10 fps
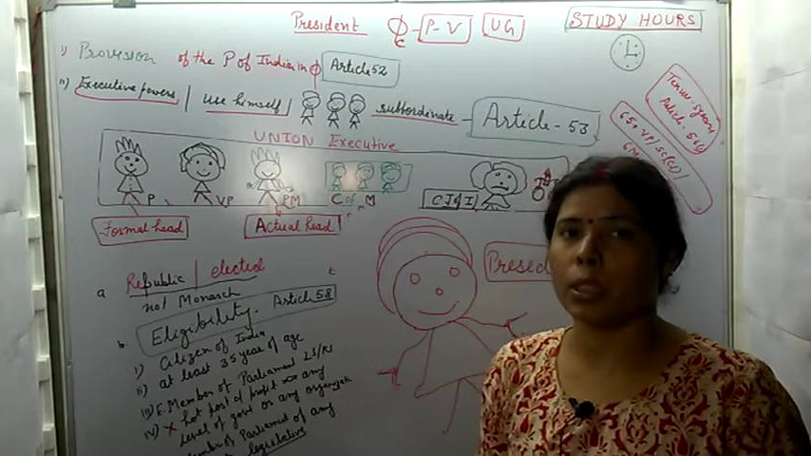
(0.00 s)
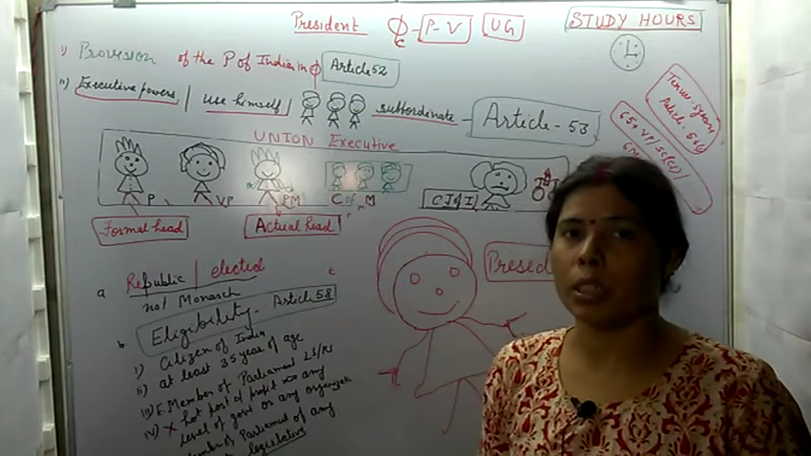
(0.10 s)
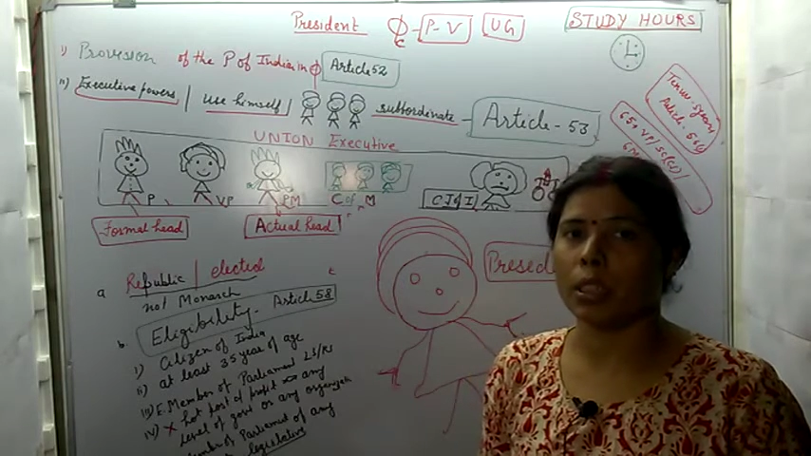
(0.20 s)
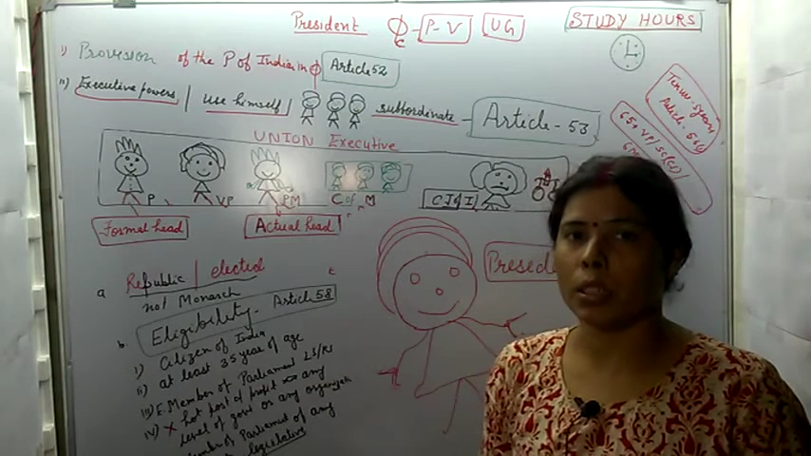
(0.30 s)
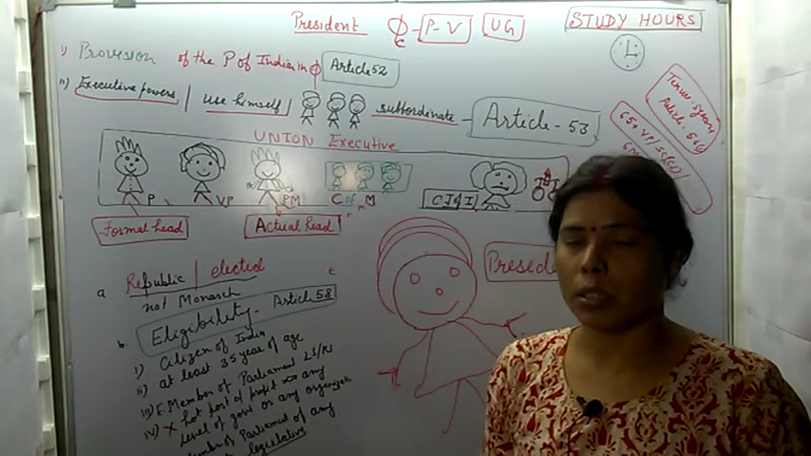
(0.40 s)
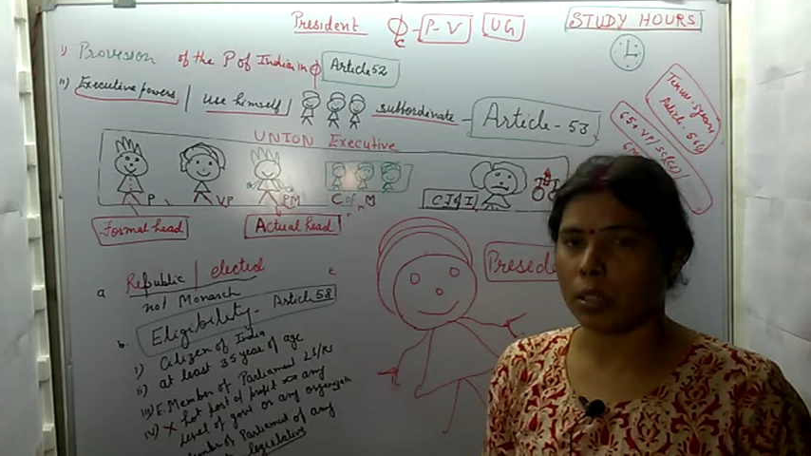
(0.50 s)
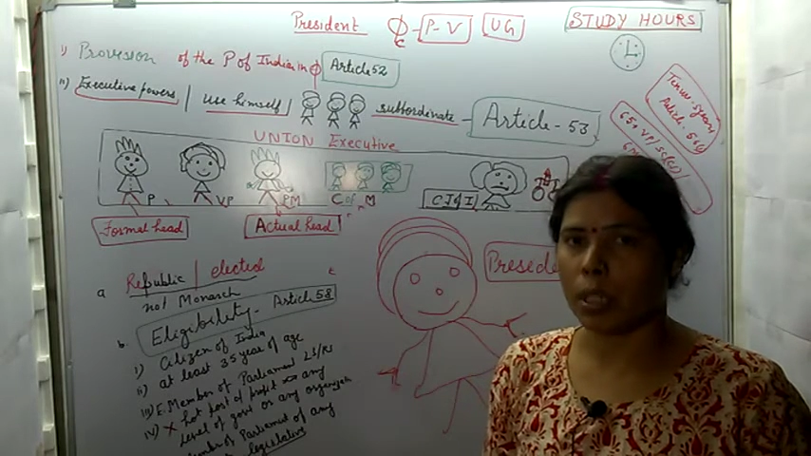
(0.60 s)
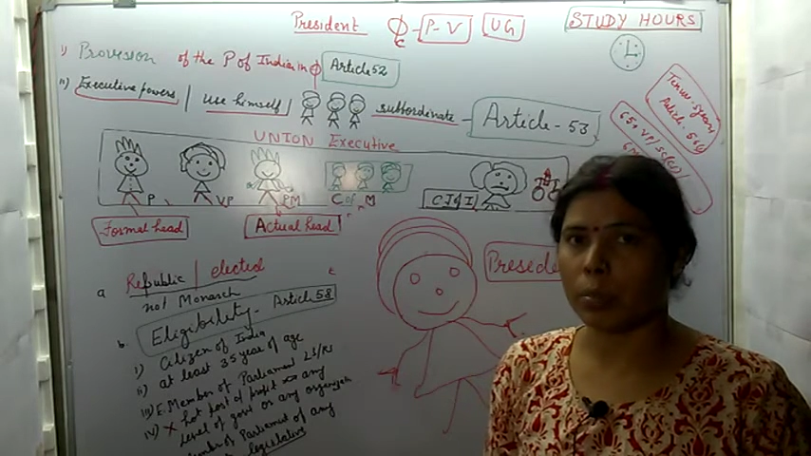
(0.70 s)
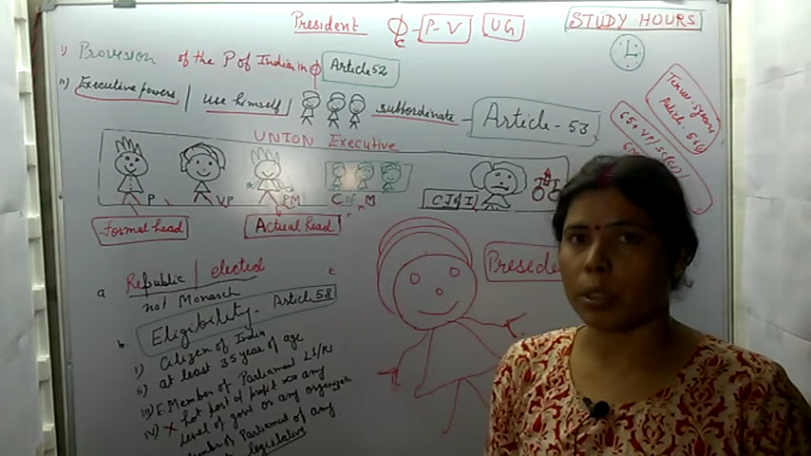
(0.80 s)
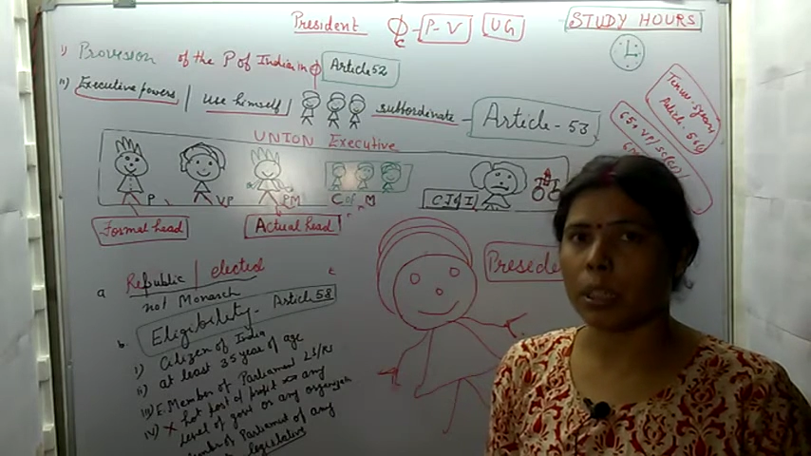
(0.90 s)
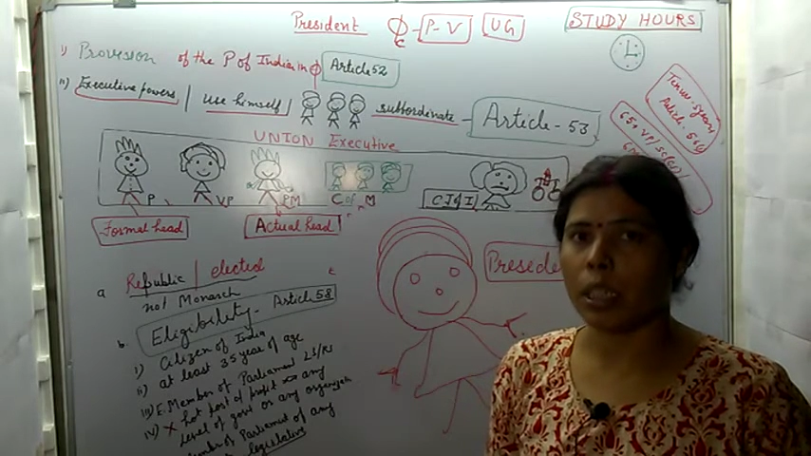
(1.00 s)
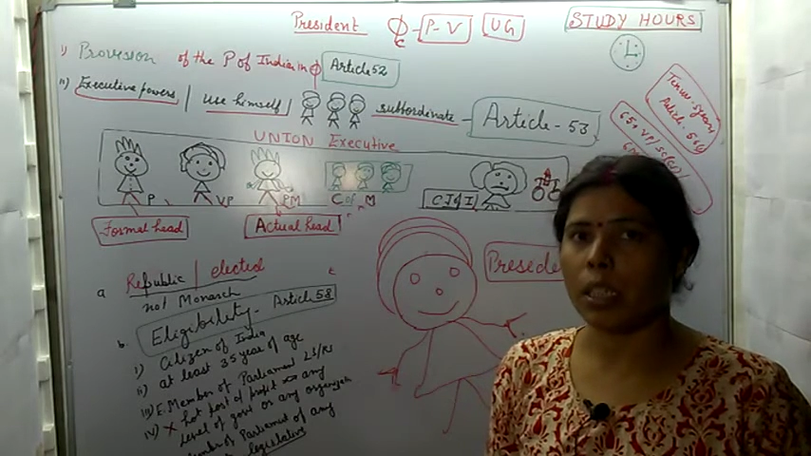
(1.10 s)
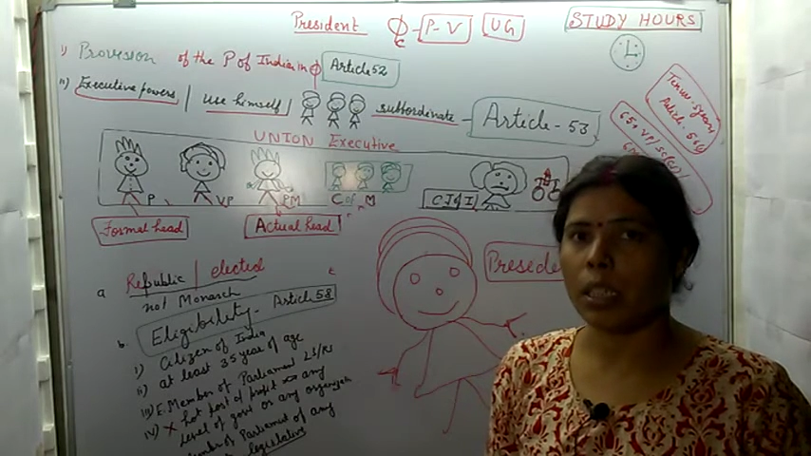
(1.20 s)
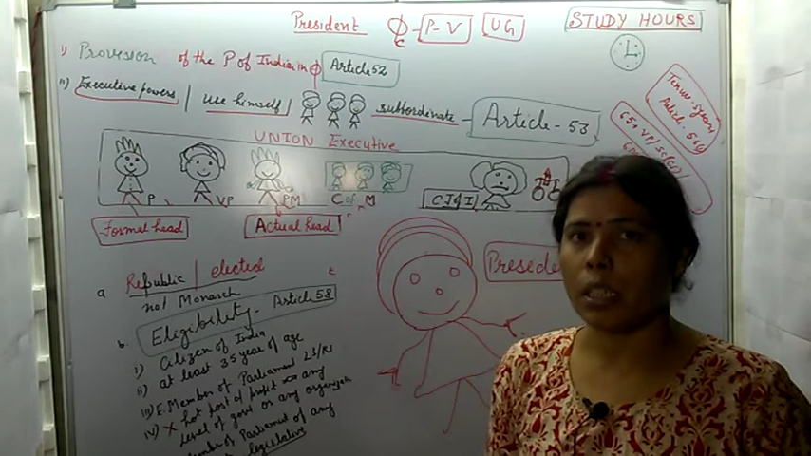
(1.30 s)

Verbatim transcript: भी टॉपिक्स हैं